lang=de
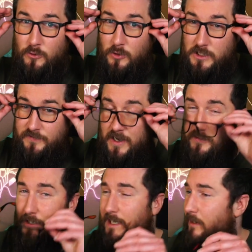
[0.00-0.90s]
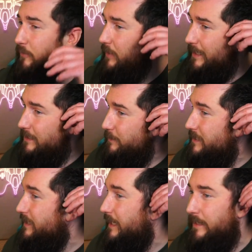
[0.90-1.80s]
Und zwar auf einer Skala von 1 bis
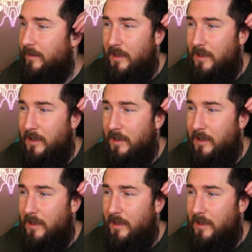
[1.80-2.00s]
10.